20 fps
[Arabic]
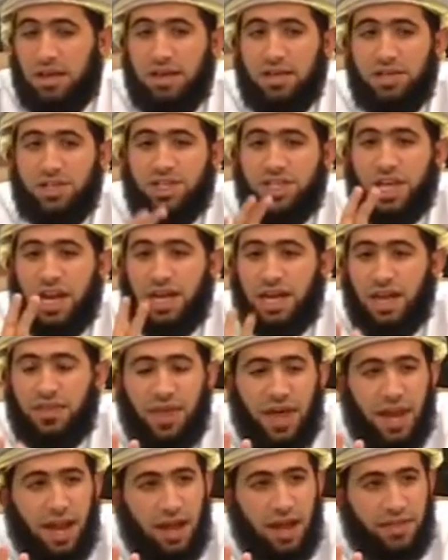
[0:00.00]
اشترك
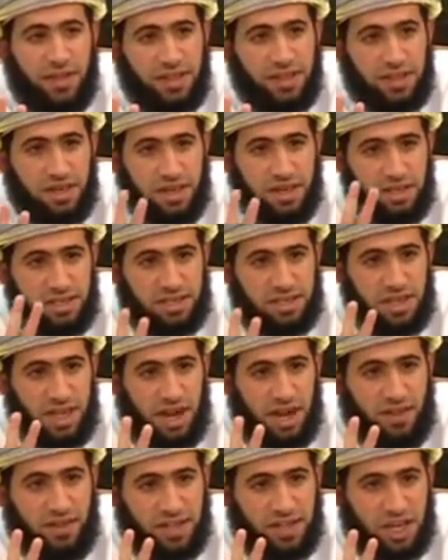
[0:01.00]
ثلاثة
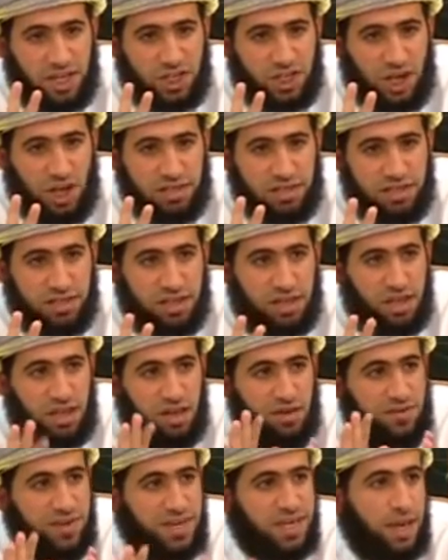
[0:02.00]
ثلاثة أشخاص
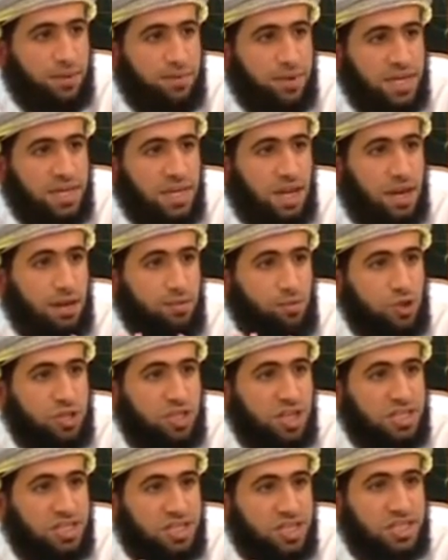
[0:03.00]
في جمعية
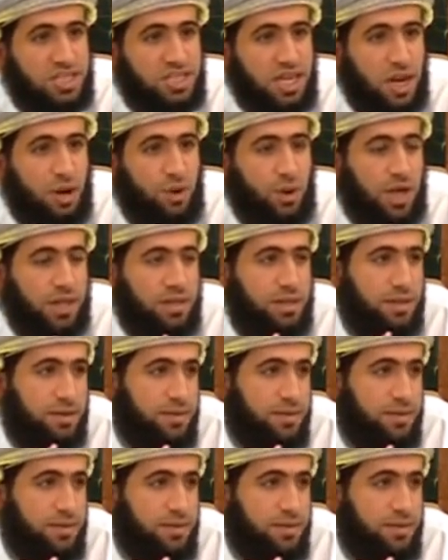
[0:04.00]
لمدة ست سنوات